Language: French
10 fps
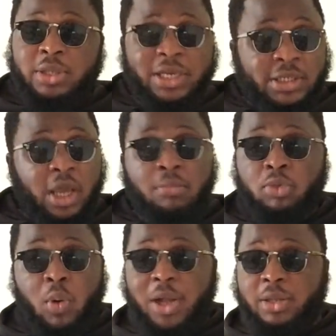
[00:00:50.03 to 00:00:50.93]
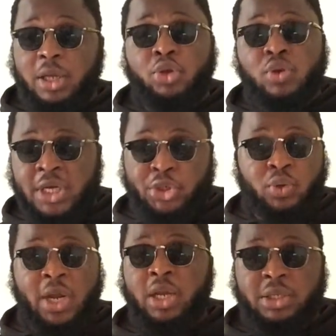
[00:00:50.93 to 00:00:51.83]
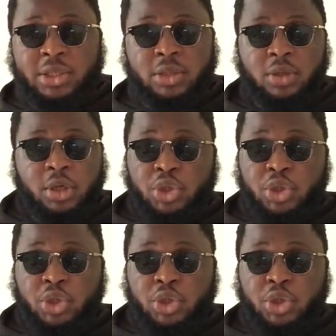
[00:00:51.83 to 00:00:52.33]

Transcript: d'extrême droite et de nationalistes.